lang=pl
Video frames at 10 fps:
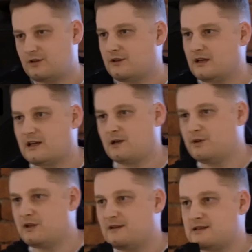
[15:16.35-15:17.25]
to tak
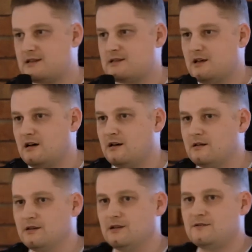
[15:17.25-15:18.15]
jakby nowa
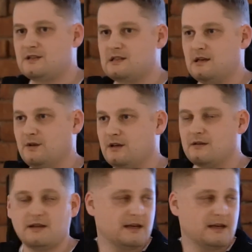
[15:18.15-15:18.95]
sesja e, w systemie.